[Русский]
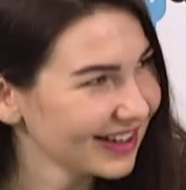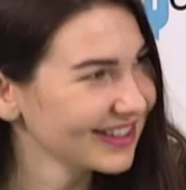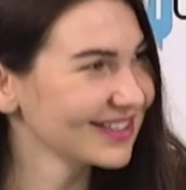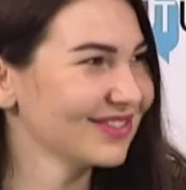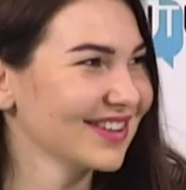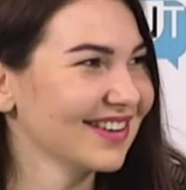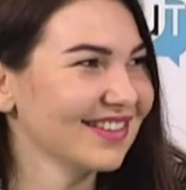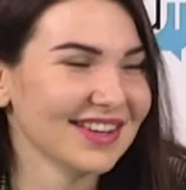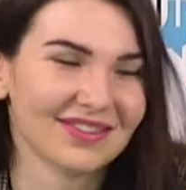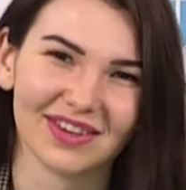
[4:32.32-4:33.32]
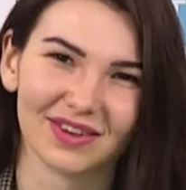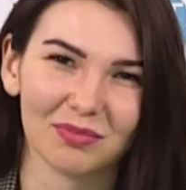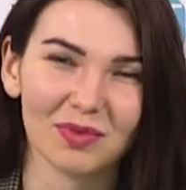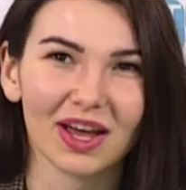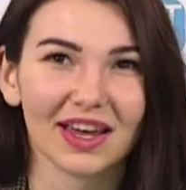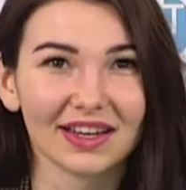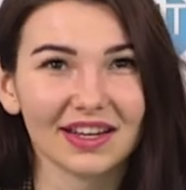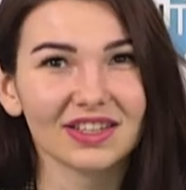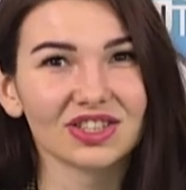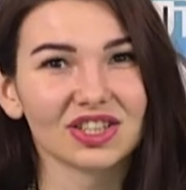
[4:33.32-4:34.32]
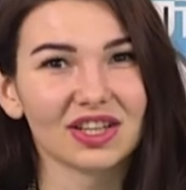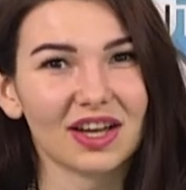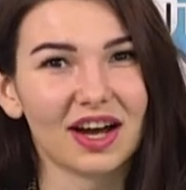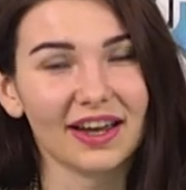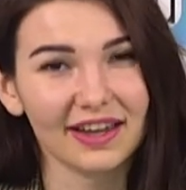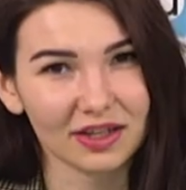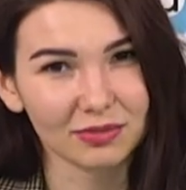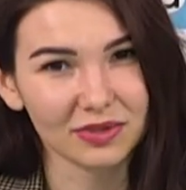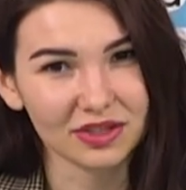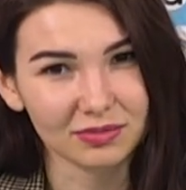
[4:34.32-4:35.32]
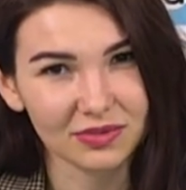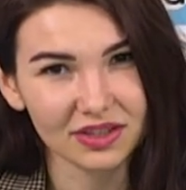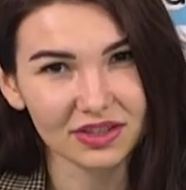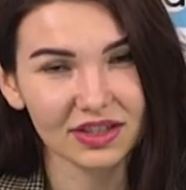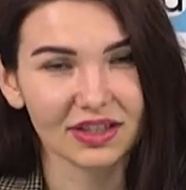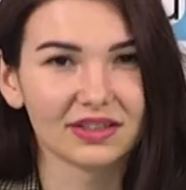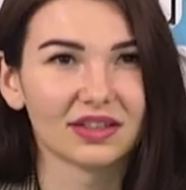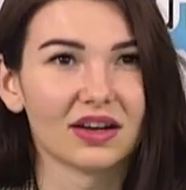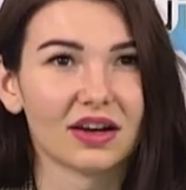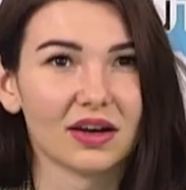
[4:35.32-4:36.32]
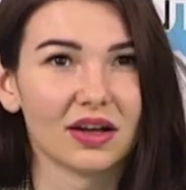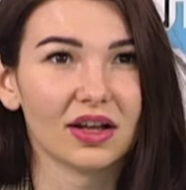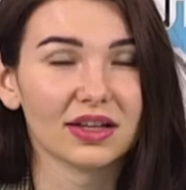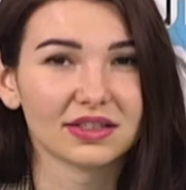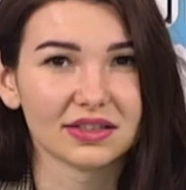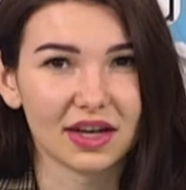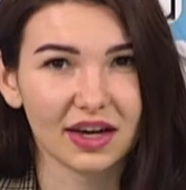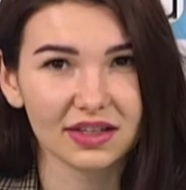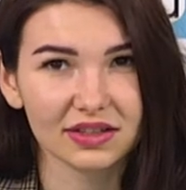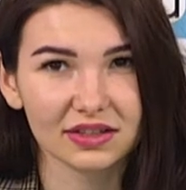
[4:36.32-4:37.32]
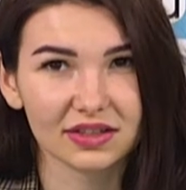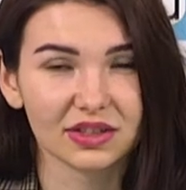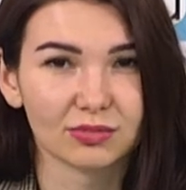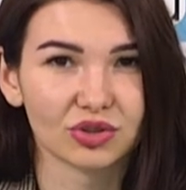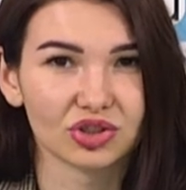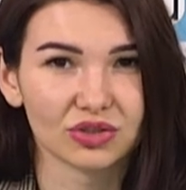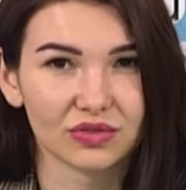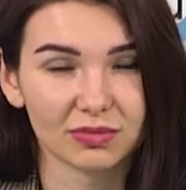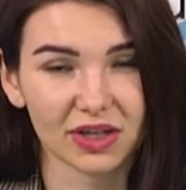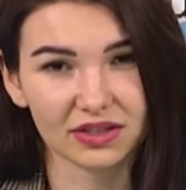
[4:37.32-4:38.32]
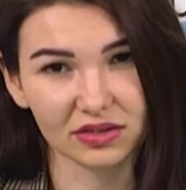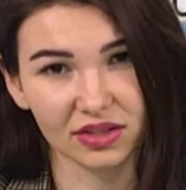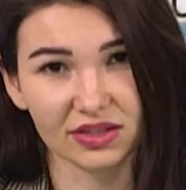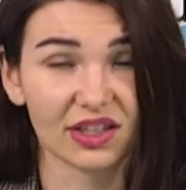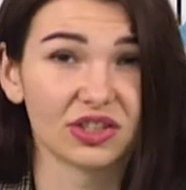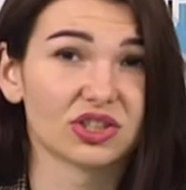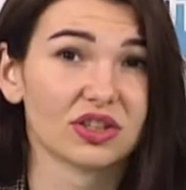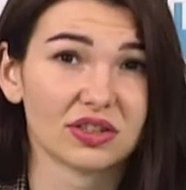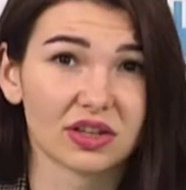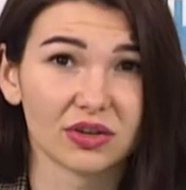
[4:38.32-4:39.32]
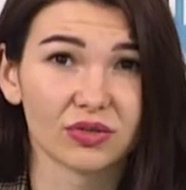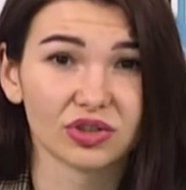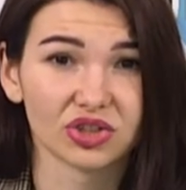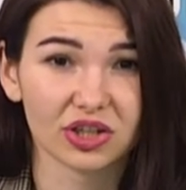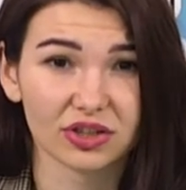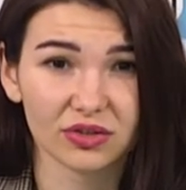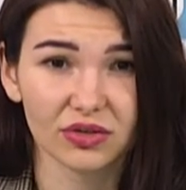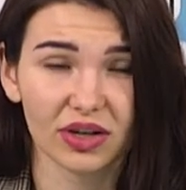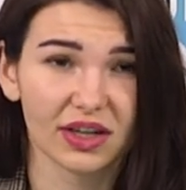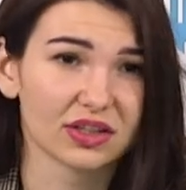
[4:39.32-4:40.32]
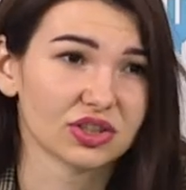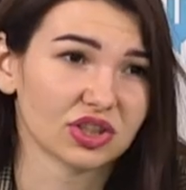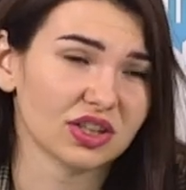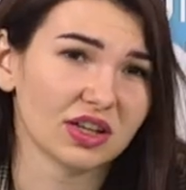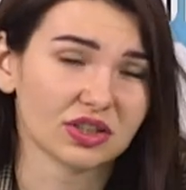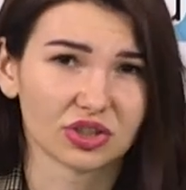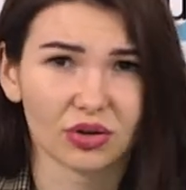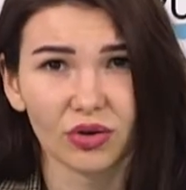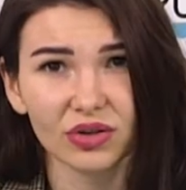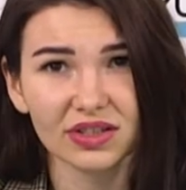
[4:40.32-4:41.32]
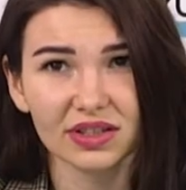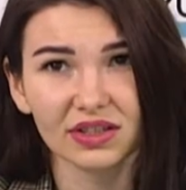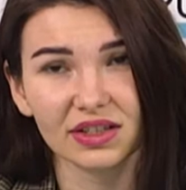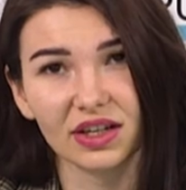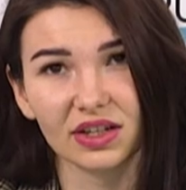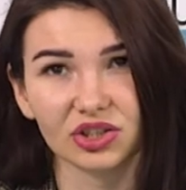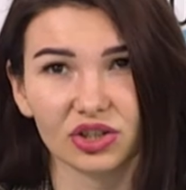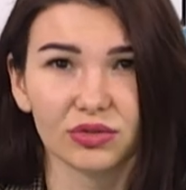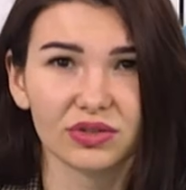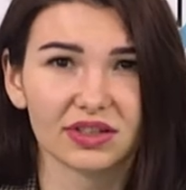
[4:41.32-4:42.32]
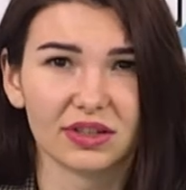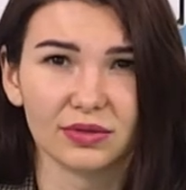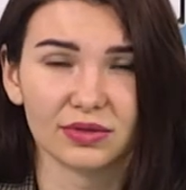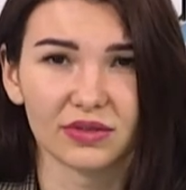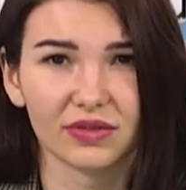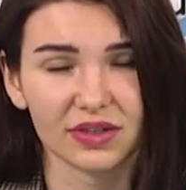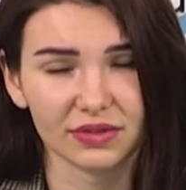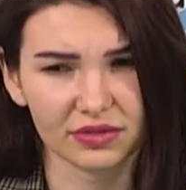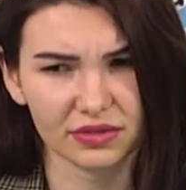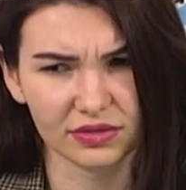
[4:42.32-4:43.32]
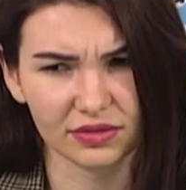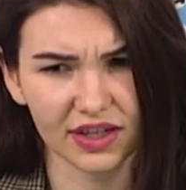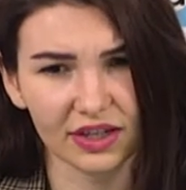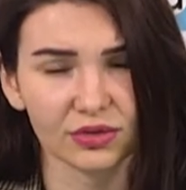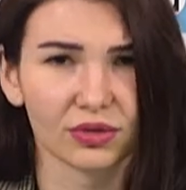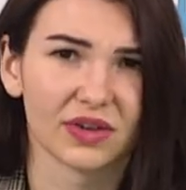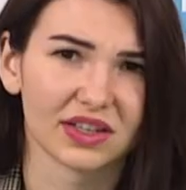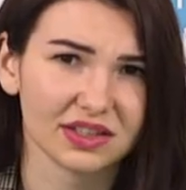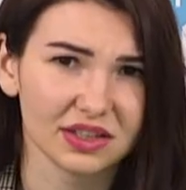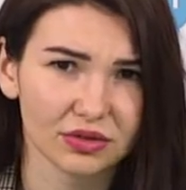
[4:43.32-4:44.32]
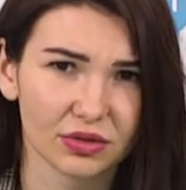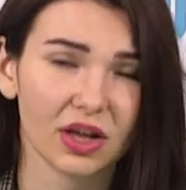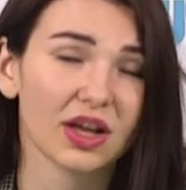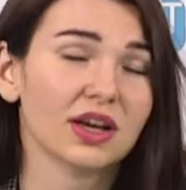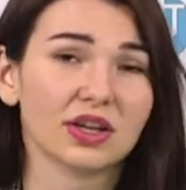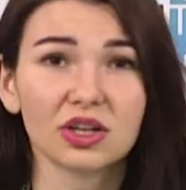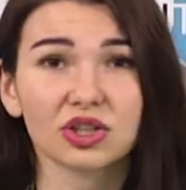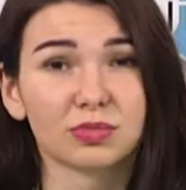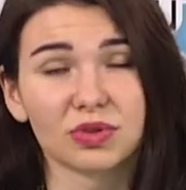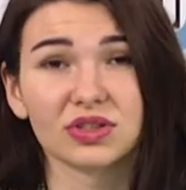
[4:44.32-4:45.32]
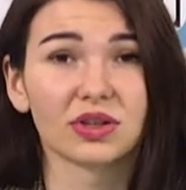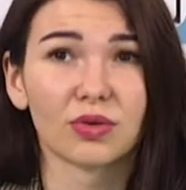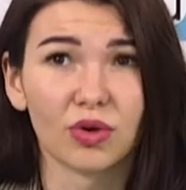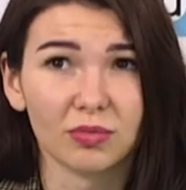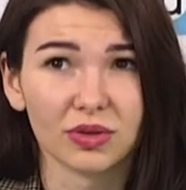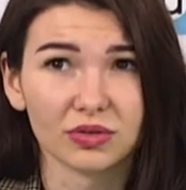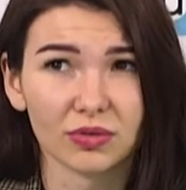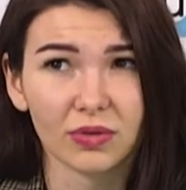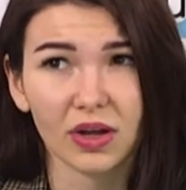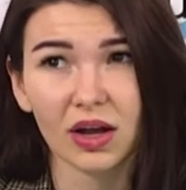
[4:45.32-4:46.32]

дальше поговорим о нем, или же Airbnb это сайт, где можно выбрать достаточно недорогое жилье, это же или же хостелы, или же люди сдают в аренду квартиру, или же просто комнату.